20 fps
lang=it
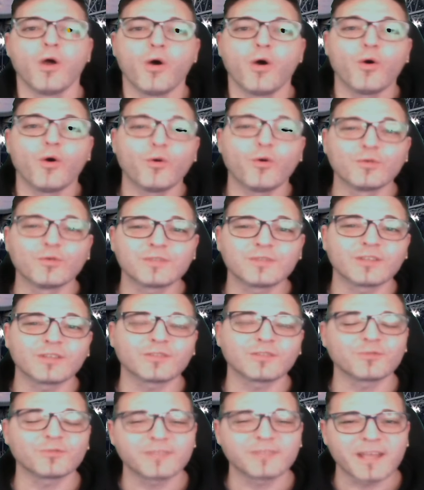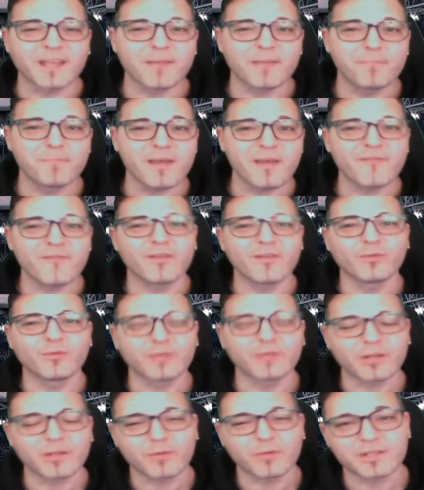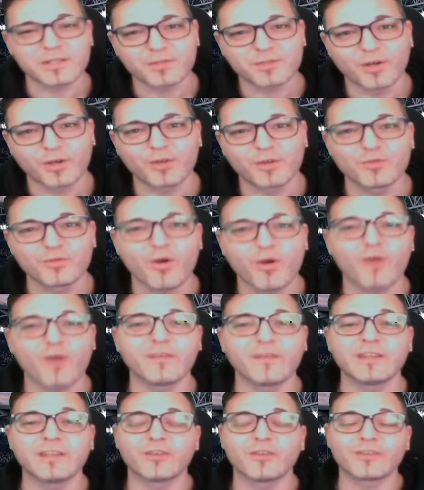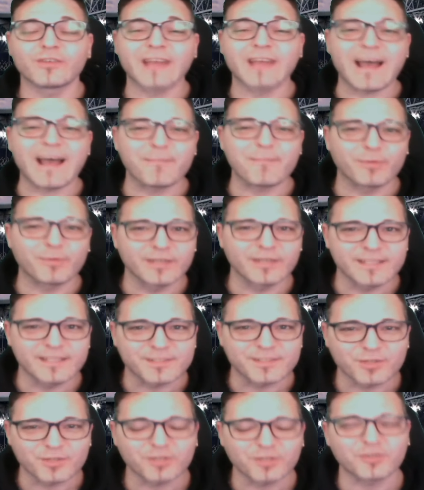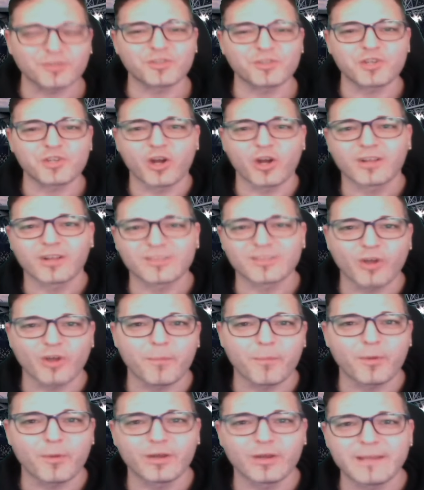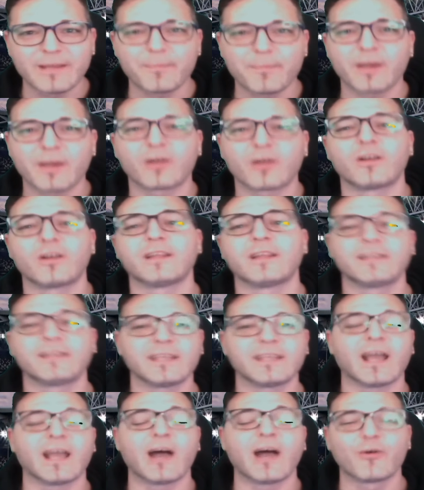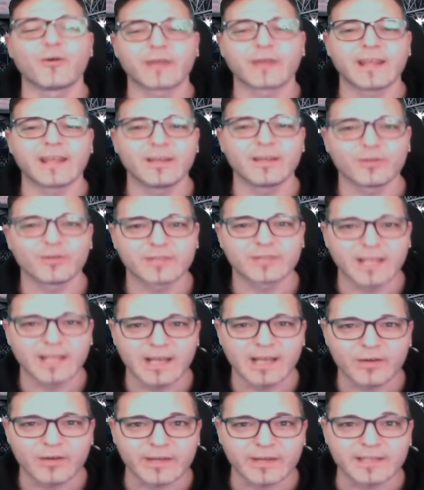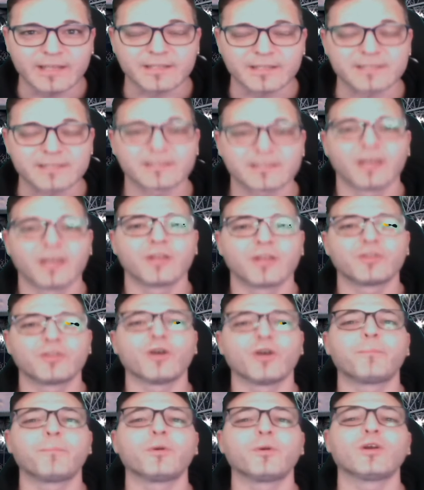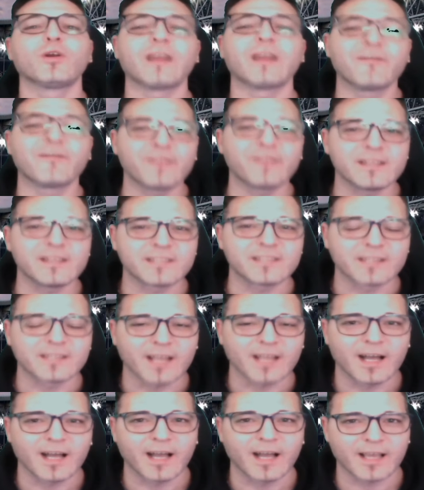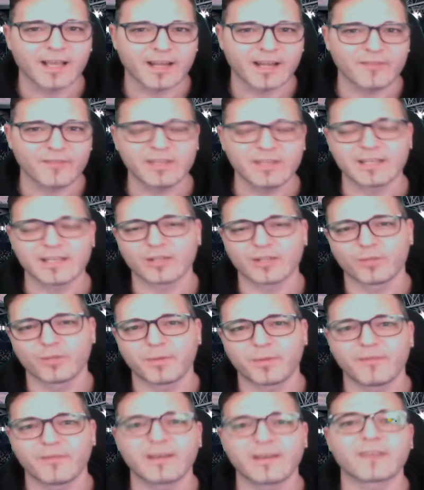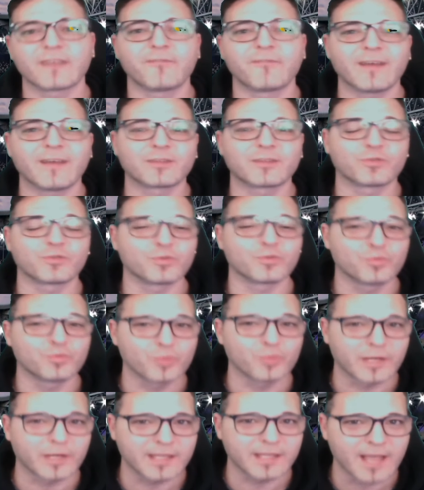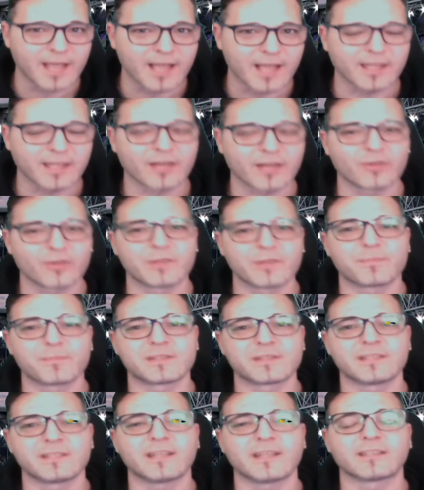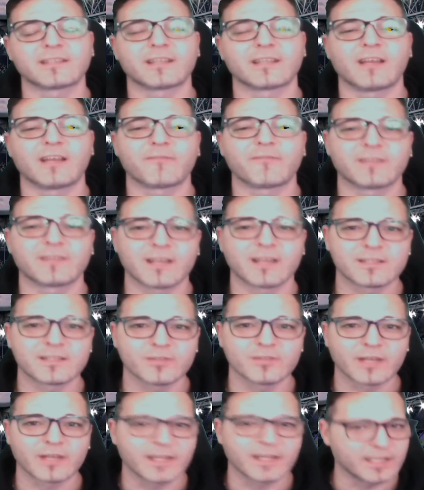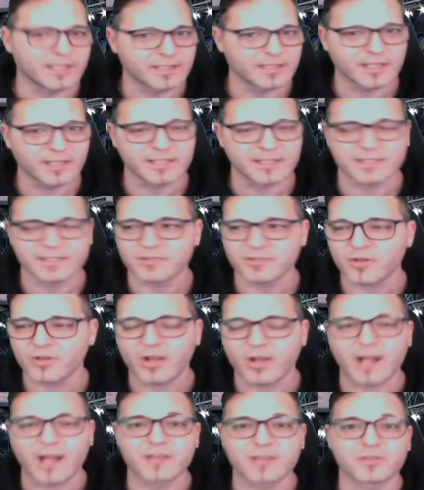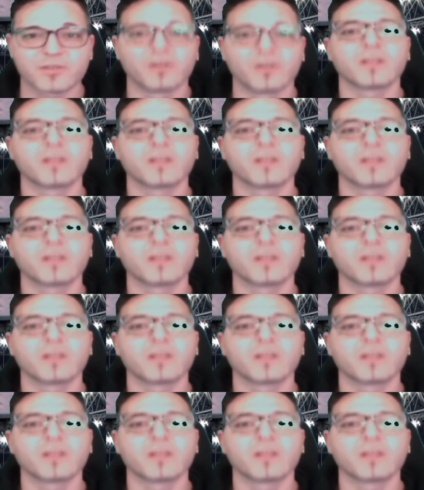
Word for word: Un saluto a tutti e benvenuti in questo nuovo video Napoli sotto shock dopo le parole di Aurelio De Laurentiis. Dopo la visita a Gravina, dopo aver fatto due chiacchiere con il presidente della federazione interista Gioco Calcio,